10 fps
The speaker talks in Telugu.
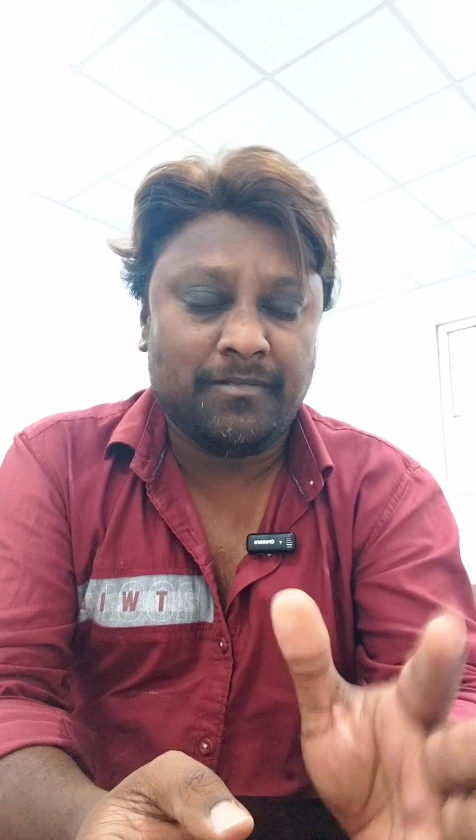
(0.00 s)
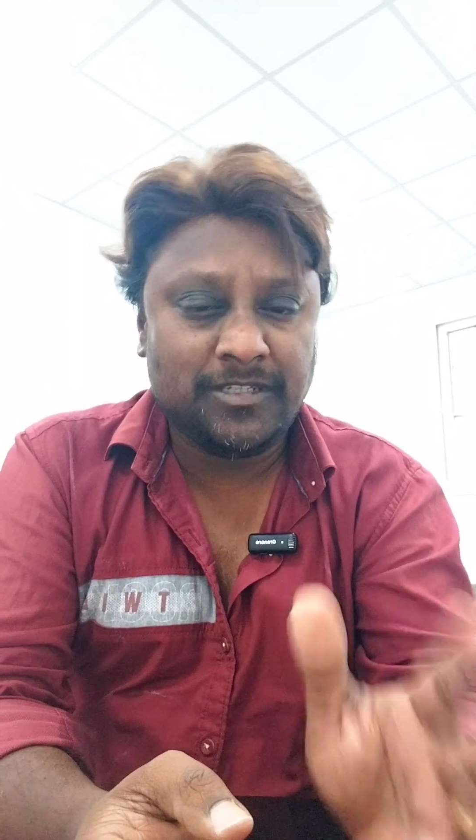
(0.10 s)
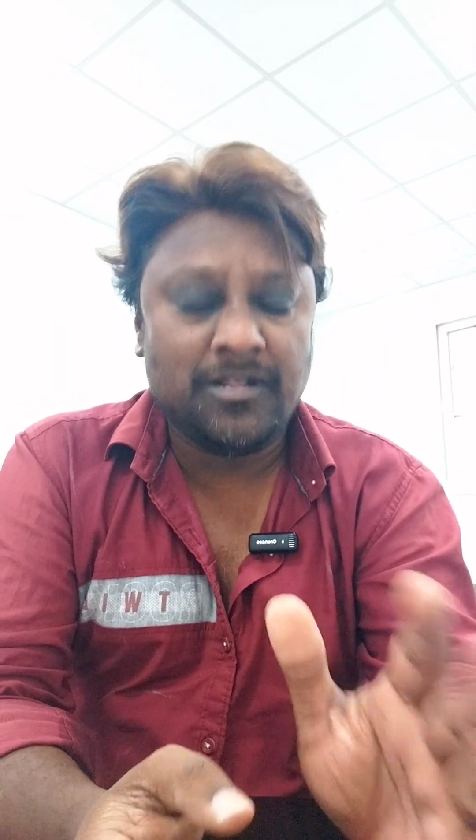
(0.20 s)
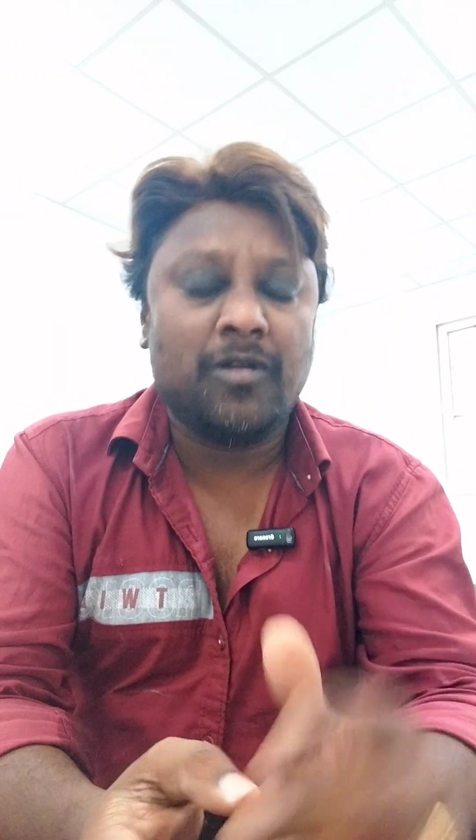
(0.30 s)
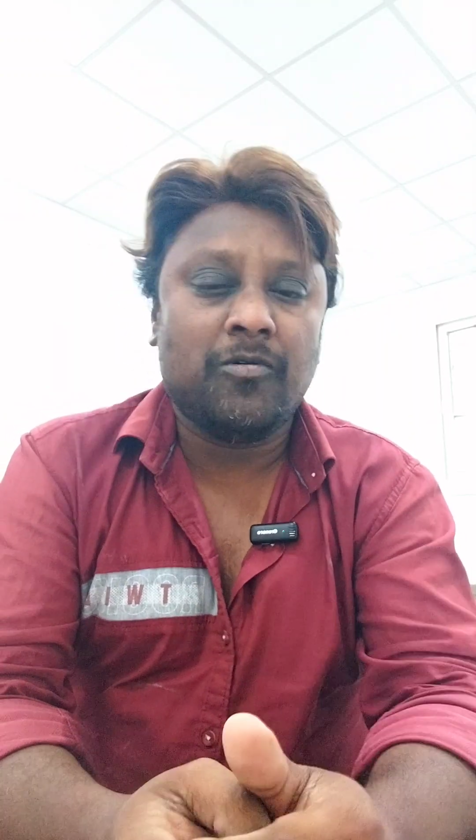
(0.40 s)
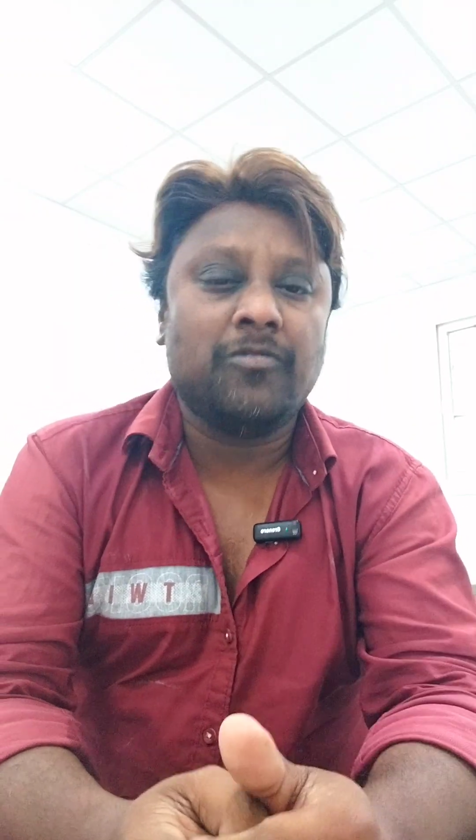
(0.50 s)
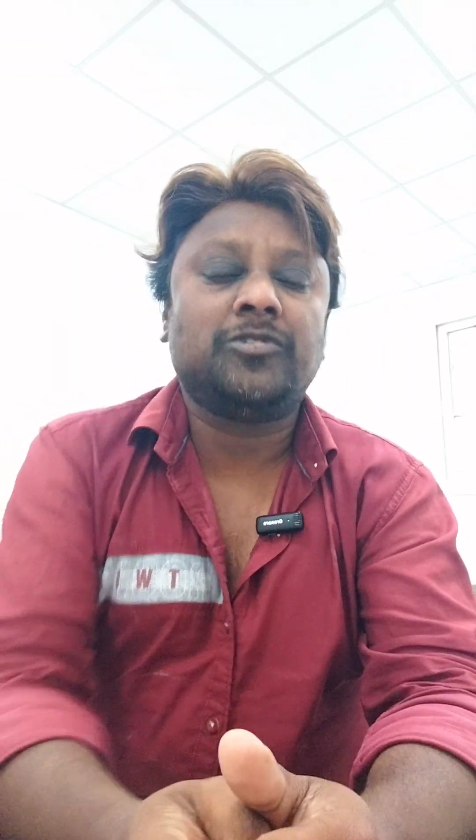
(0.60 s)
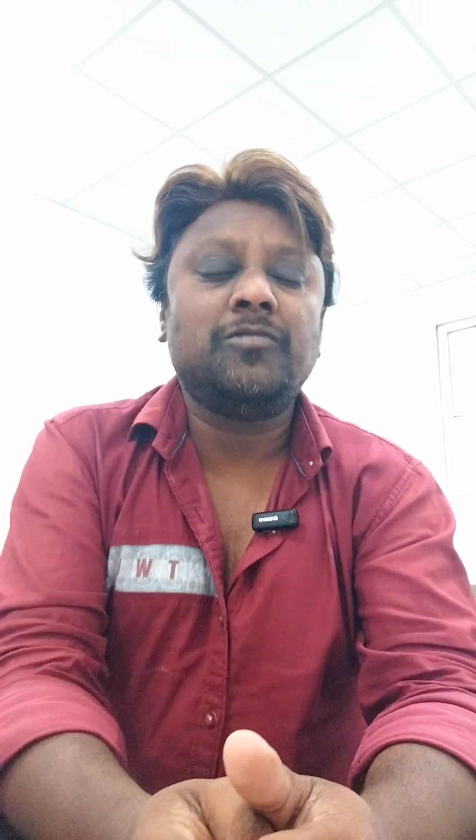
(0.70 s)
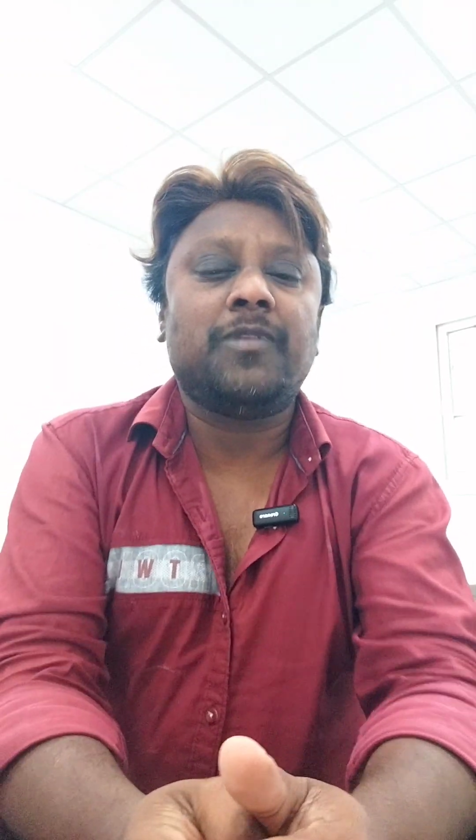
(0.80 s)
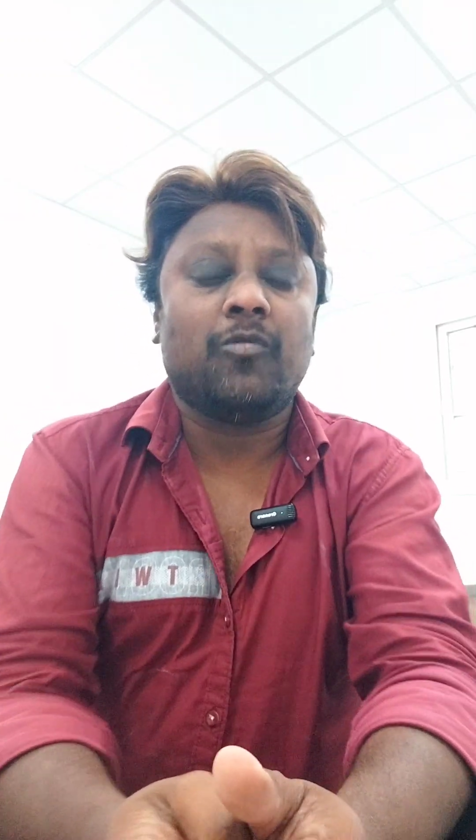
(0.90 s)
మంచిది
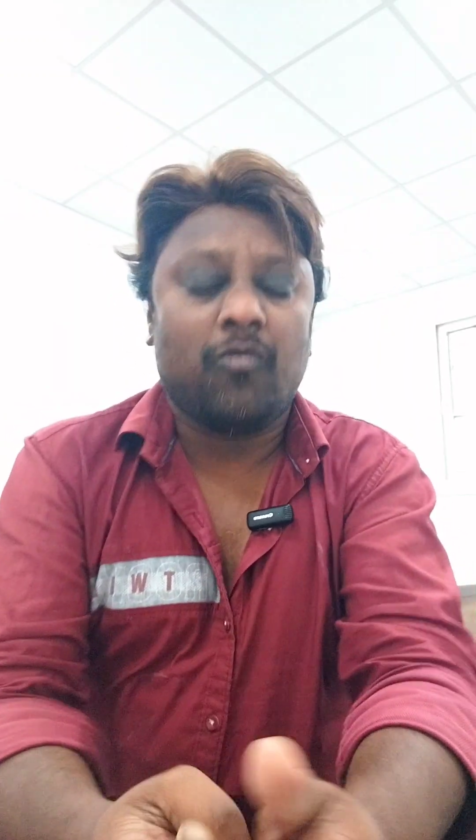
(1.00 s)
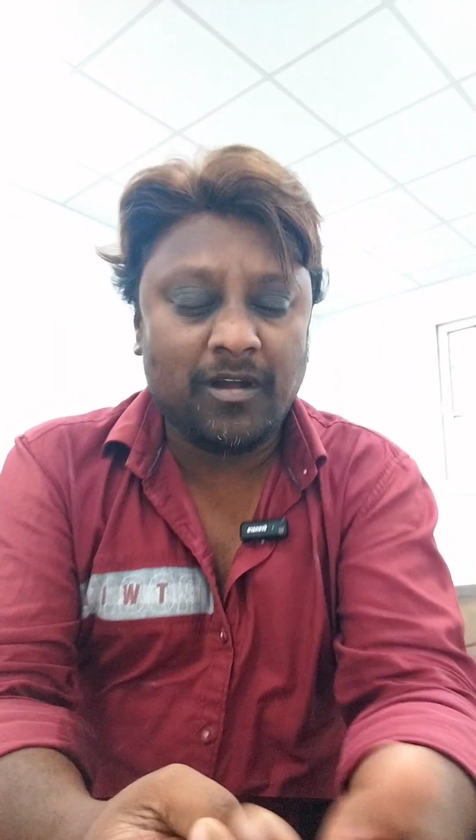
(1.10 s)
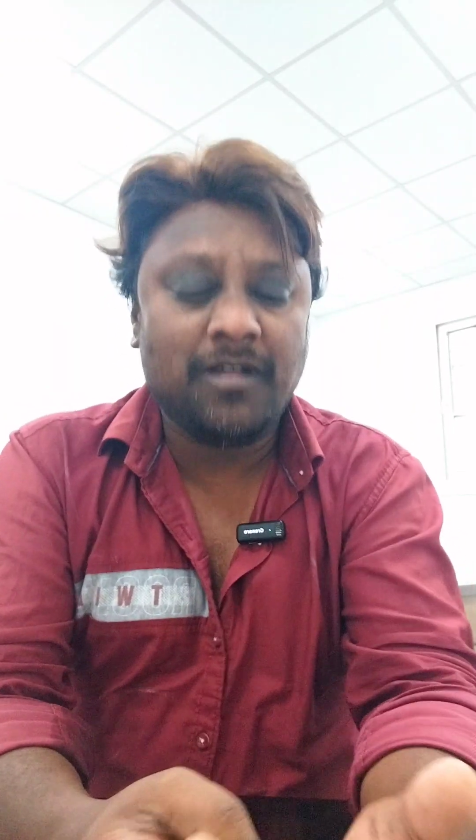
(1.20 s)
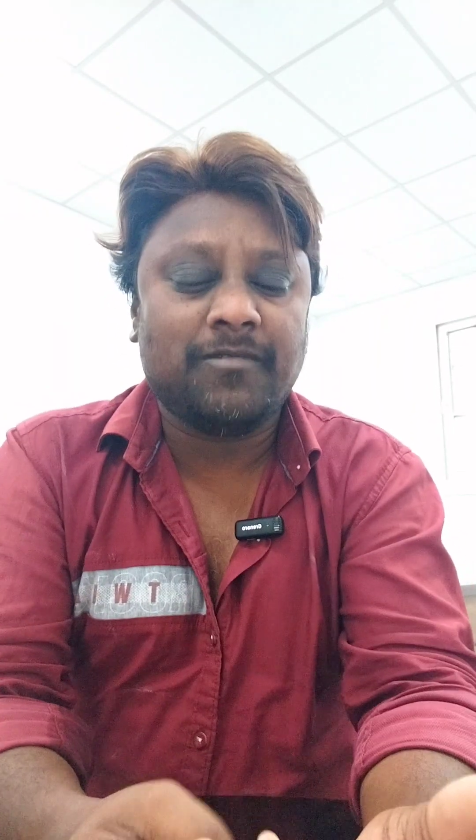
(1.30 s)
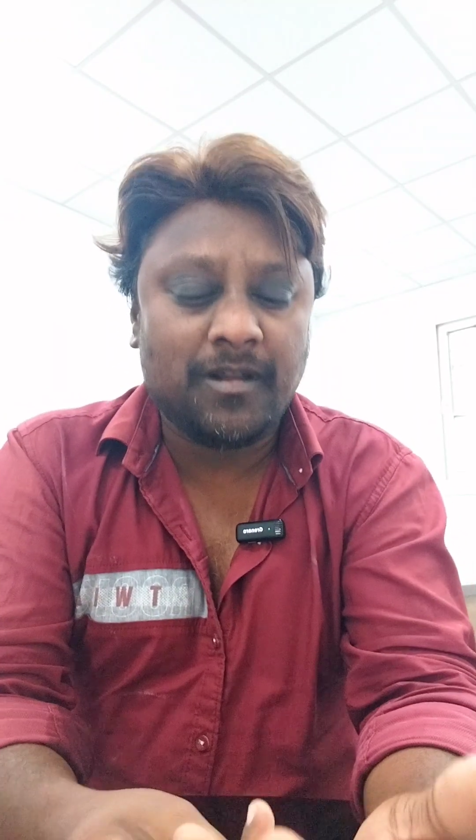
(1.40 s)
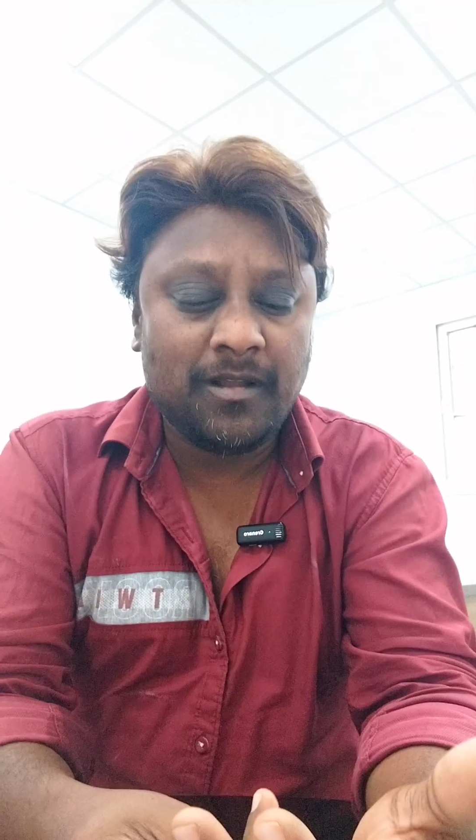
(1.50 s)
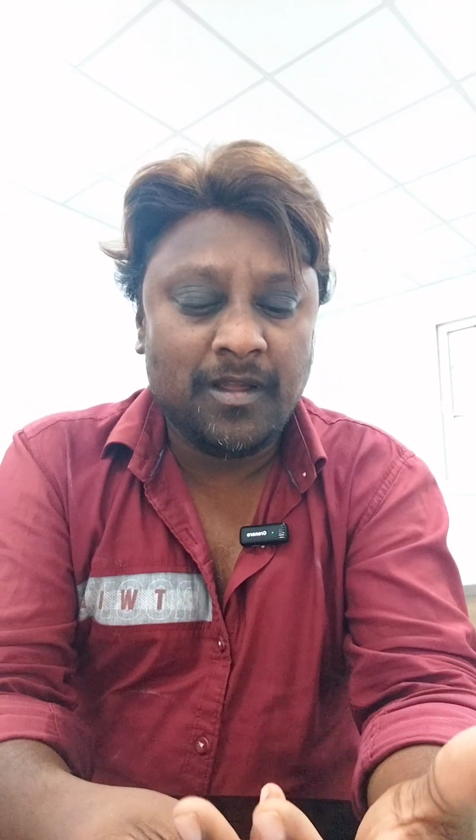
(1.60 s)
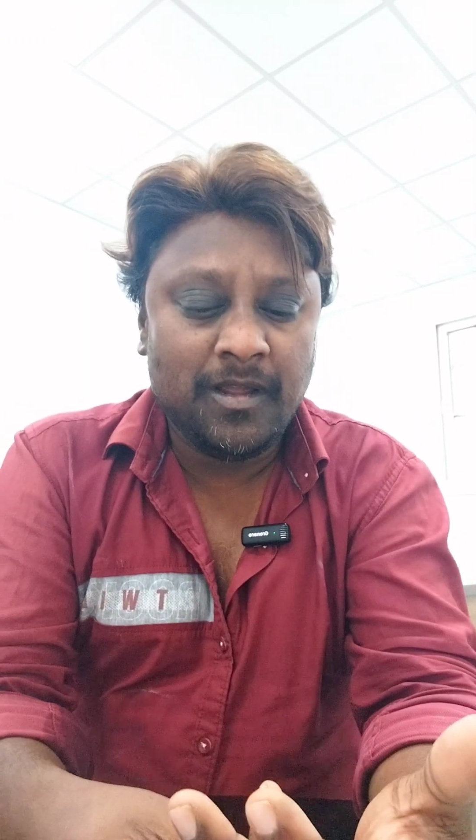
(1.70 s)
అనుకోవచ్చు బట్ వాట్ ఎవర్